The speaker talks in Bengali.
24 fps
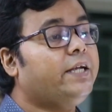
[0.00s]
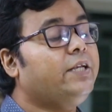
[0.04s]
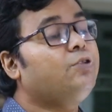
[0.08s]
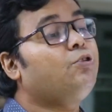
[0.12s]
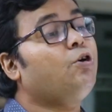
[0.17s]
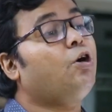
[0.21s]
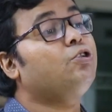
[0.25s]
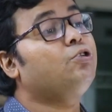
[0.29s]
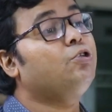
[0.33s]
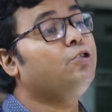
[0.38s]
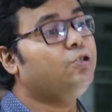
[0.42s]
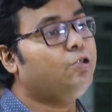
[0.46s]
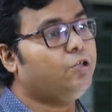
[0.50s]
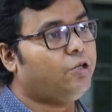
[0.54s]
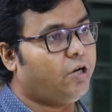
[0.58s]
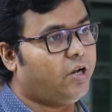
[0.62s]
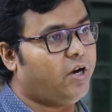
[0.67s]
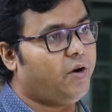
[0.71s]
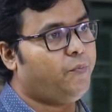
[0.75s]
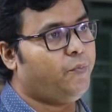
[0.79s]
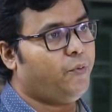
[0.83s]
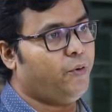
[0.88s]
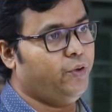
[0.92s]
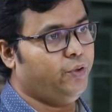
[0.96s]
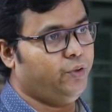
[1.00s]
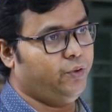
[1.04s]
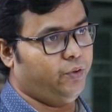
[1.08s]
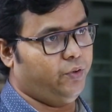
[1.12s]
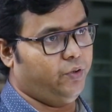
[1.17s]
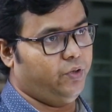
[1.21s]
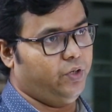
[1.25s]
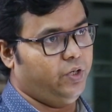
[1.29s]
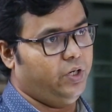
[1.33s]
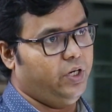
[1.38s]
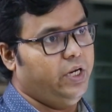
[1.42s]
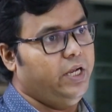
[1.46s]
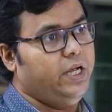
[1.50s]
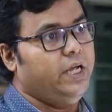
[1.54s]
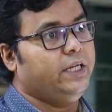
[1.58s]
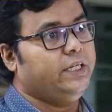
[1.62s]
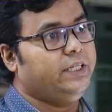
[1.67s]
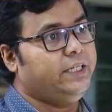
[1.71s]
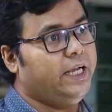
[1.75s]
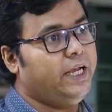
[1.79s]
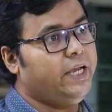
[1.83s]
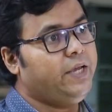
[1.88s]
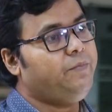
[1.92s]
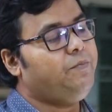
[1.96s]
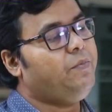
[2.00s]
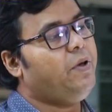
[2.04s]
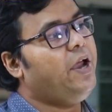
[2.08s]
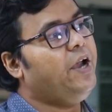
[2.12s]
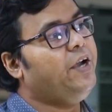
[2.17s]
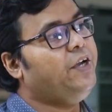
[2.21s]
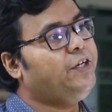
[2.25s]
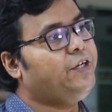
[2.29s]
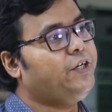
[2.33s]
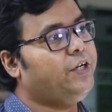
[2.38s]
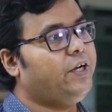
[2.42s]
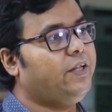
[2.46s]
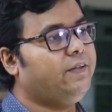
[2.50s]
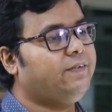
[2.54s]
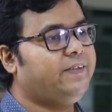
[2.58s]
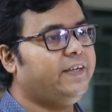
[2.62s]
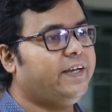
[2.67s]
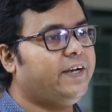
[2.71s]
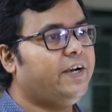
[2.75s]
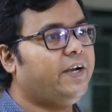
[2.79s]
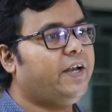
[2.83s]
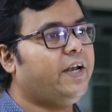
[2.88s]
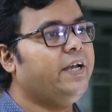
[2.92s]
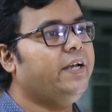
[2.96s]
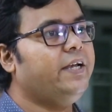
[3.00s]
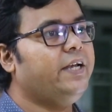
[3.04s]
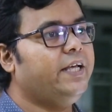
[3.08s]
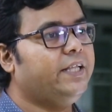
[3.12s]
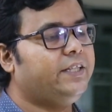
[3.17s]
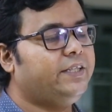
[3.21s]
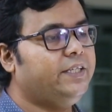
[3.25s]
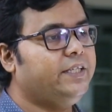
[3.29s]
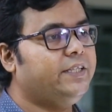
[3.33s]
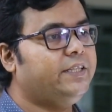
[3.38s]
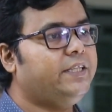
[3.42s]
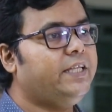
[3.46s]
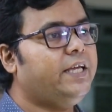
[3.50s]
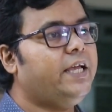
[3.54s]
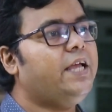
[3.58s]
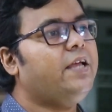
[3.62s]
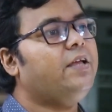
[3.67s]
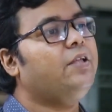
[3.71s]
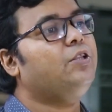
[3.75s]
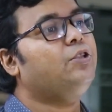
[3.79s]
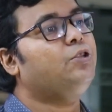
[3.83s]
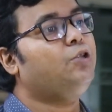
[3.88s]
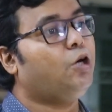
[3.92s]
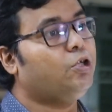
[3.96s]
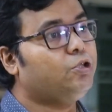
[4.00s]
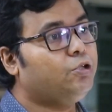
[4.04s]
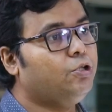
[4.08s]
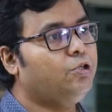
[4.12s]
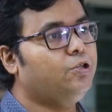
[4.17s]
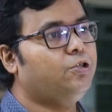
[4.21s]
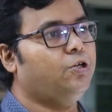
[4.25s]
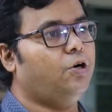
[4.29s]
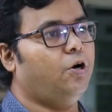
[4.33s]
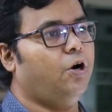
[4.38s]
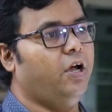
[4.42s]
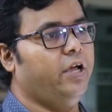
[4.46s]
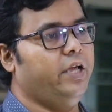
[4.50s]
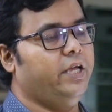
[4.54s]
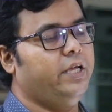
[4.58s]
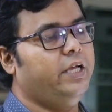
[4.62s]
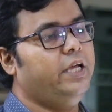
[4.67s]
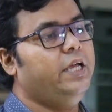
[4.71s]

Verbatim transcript: একটি তদন্ত করা প্রয়োজন সেই এডিশনাল সেক্রেটারি নেতৃত্বে তদন্ত হয়